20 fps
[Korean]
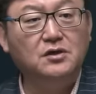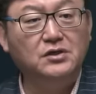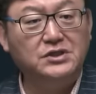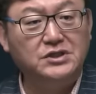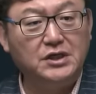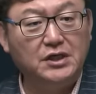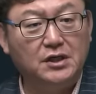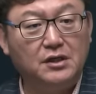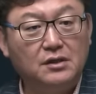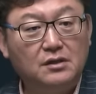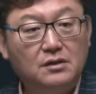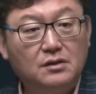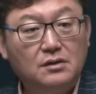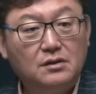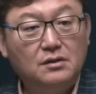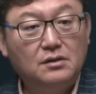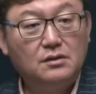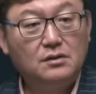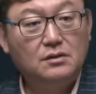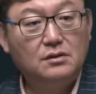건지
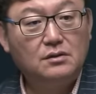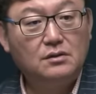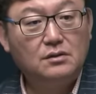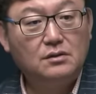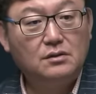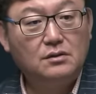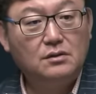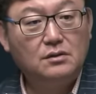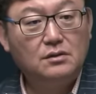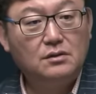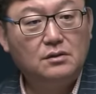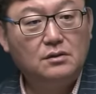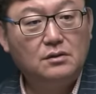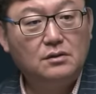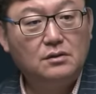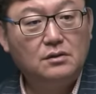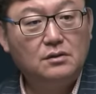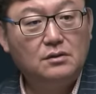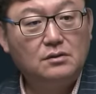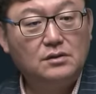
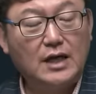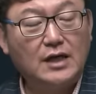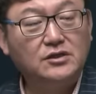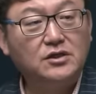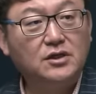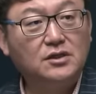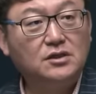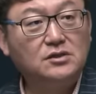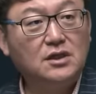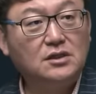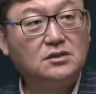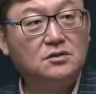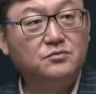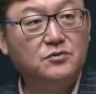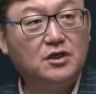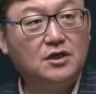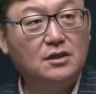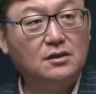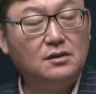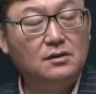따져야 되지
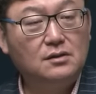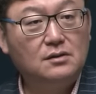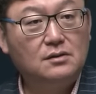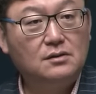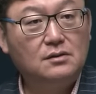않습니까?